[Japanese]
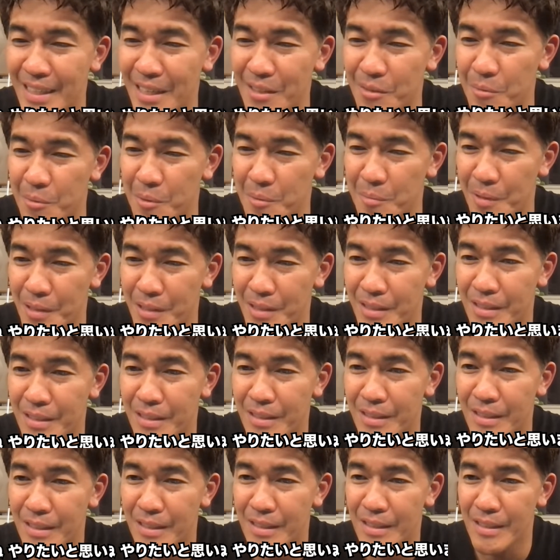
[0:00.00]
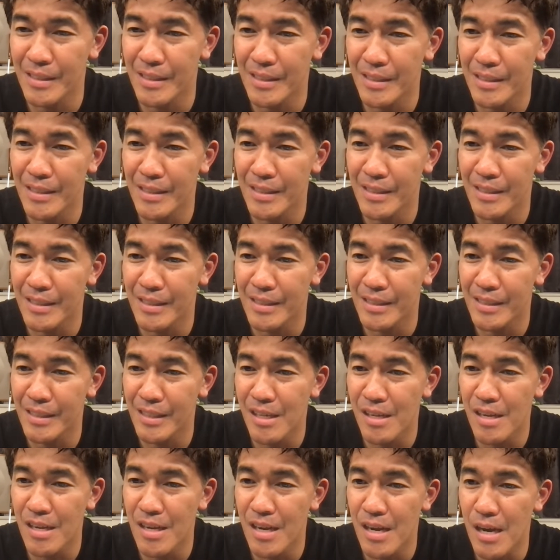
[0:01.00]
りたいと思います。
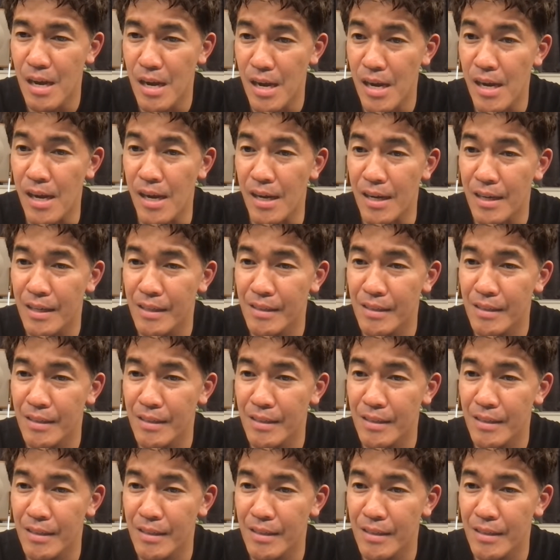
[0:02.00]
え